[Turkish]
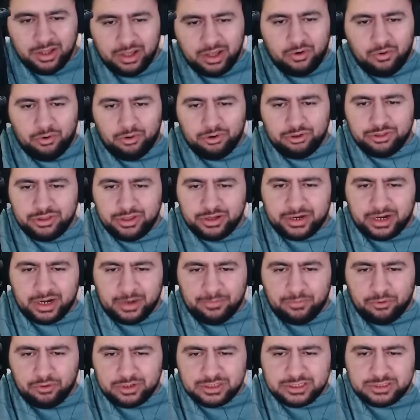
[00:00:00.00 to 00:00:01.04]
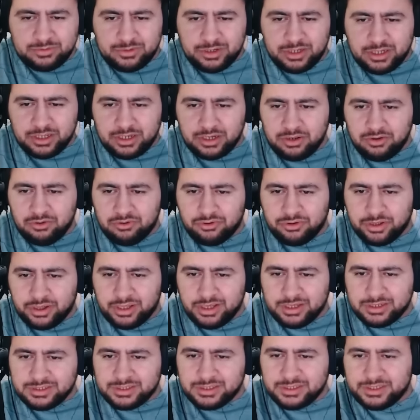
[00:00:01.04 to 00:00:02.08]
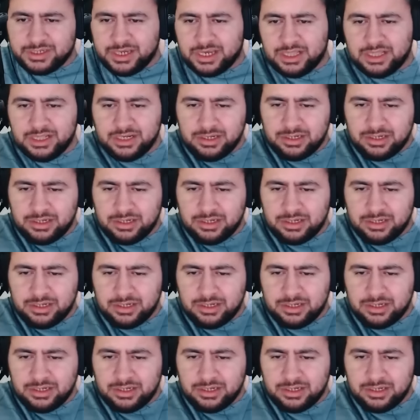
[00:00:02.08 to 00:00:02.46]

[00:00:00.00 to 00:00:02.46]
oyunda repo kısmına girin oraya yazın gelir